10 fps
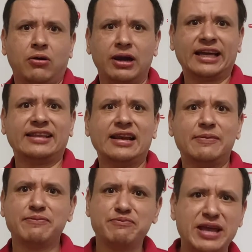Hola, ¿qué
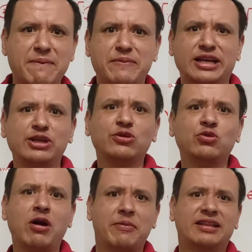tal? Bienvenidos
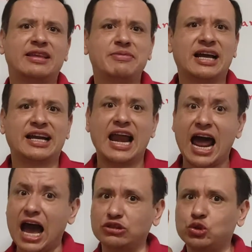nuevamente a mi
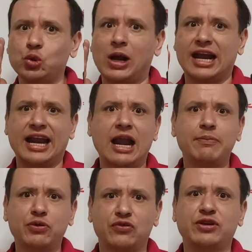canal, a su
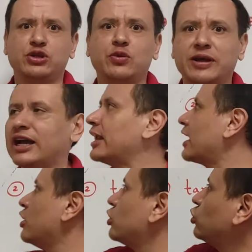canal, Profe Gio
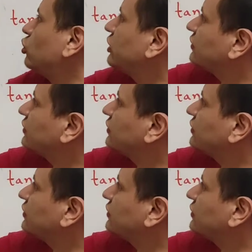Vergara, donde